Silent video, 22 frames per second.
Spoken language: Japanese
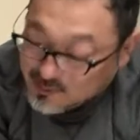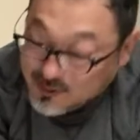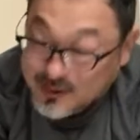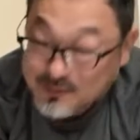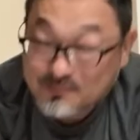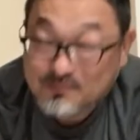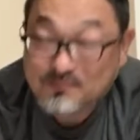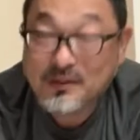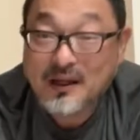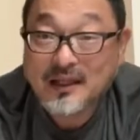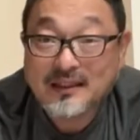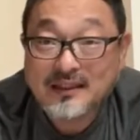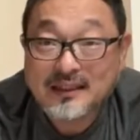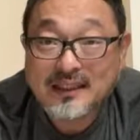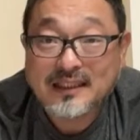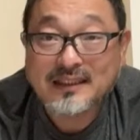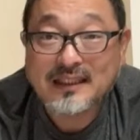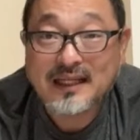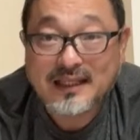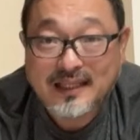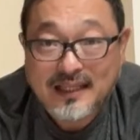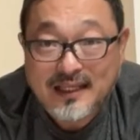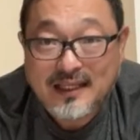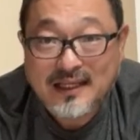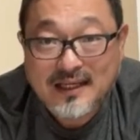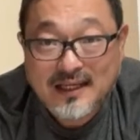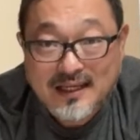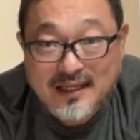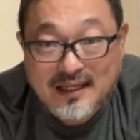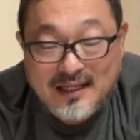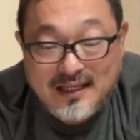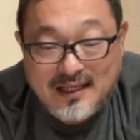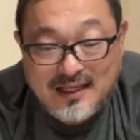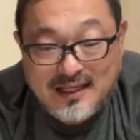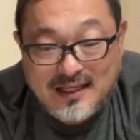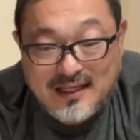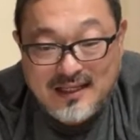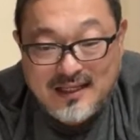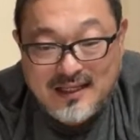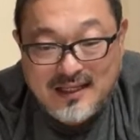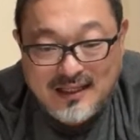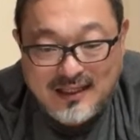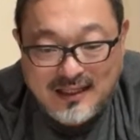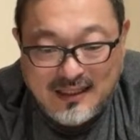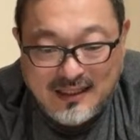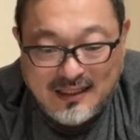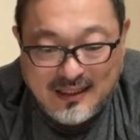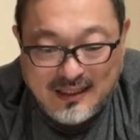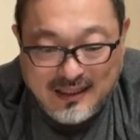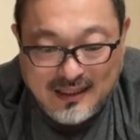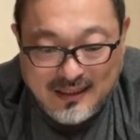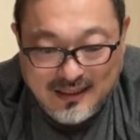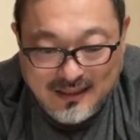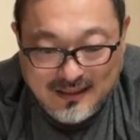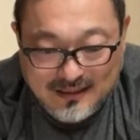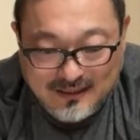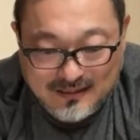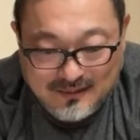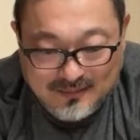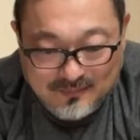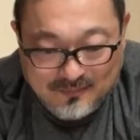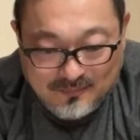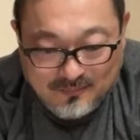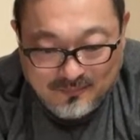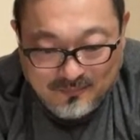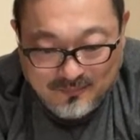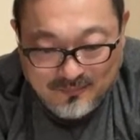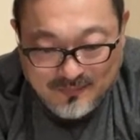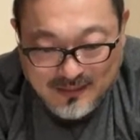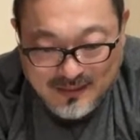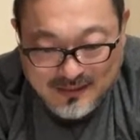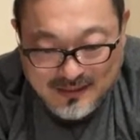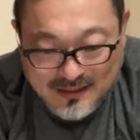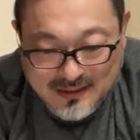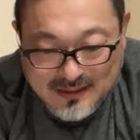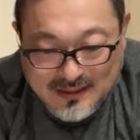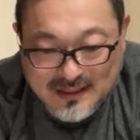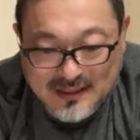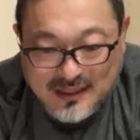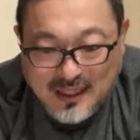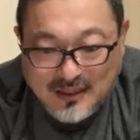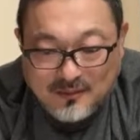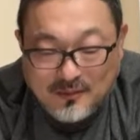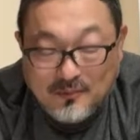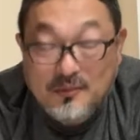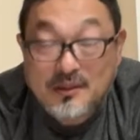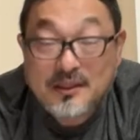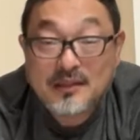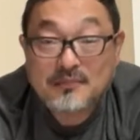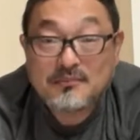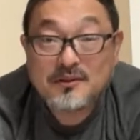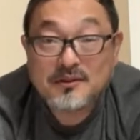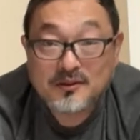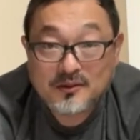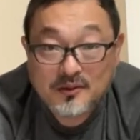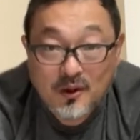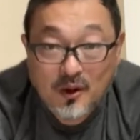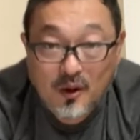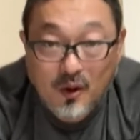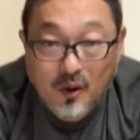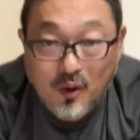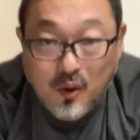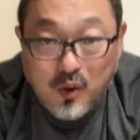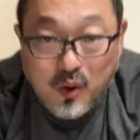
く一般的なねえー、倫理観の目で見ると、